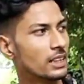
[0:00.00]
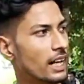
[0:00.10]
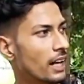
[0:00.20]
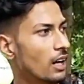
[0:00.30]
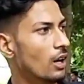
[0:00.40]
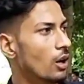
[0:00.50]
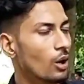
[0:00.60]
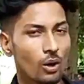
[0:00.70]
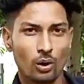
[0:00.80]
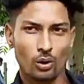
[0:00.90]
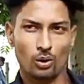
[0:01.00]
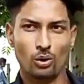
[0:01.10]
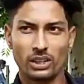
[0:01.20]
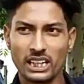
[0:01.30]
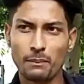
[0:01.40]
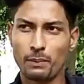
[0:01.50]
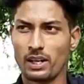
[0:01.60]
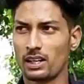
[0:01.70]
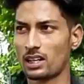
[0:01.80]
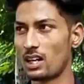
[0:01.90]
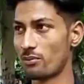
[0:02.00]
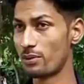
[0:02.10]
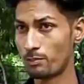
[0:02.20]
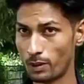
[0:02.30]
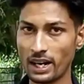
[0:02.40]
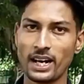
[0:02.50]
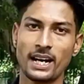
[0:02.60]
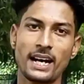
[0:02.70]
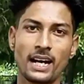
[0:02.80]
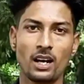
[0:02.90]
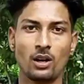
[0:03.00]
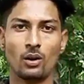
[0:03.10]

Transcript: मिलता है और ये पार्क काफ़ी बड़ा है